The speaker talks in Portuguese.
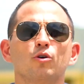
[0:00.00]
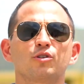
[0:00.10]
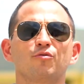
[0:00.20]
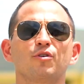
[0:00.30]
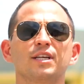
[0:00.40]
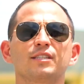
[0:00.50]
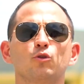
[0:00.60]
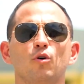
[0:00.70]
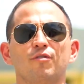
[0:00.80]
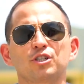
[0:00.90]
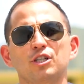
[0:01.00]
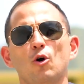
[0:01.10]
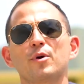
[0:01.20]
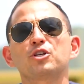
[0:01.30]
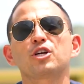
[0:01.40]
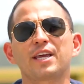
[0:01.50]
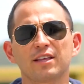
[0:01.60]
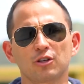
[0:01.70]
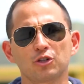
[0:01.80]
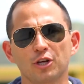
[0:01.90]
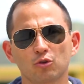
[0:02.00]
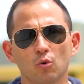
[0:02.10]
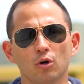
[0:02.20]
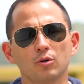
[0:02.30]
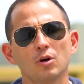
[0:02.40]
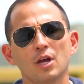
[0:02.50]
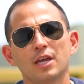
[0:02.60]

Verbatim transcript: O seu fornecedor vai te dar uma etiqueta de retorno